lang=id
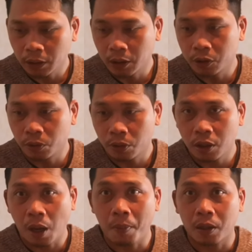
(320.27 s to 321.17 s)
saya disuruh
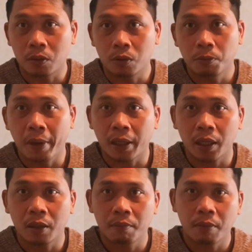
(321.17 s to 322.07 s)
ke kamar dulu
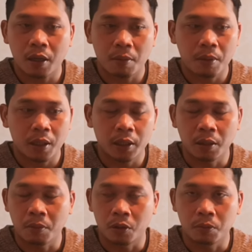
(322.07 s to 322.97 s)
packing barang-barang
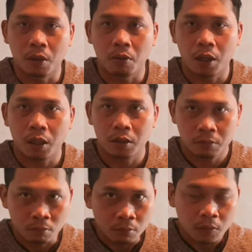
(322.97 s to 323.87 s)
yang mau dibawa
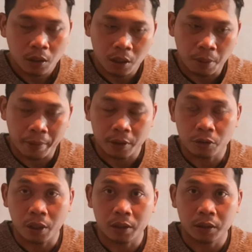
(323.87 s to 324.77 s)
kamar
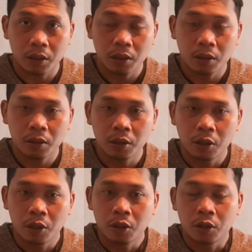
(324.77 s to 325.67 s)
isolasi
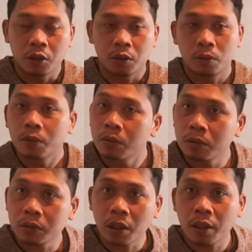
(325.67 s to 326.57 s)
itu
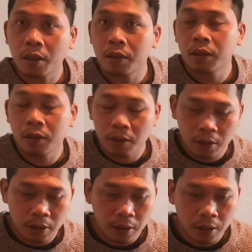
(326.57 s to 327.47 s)
saya
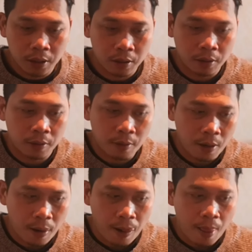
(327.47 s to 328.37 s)
di
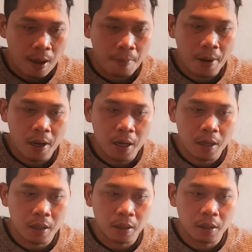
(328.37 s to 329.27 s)
apa
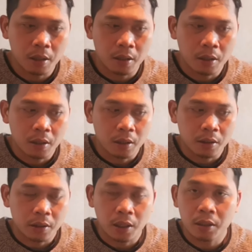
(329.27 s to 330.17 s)

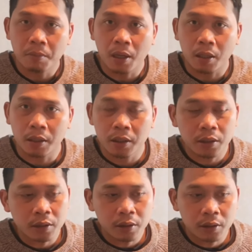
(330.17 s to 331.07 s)
eh,
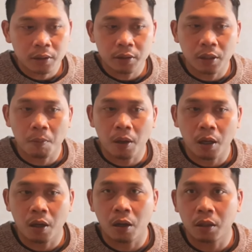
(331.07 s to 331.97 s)
dibarengin
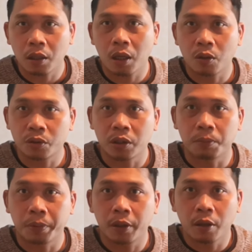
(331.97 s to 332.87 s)
sama anak
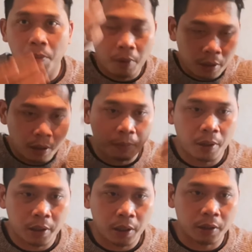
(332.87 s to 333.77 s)
housekeeping yang pakai
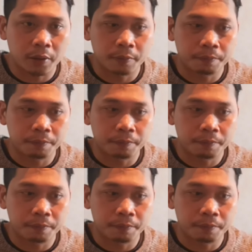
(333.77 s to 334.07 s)
pakaian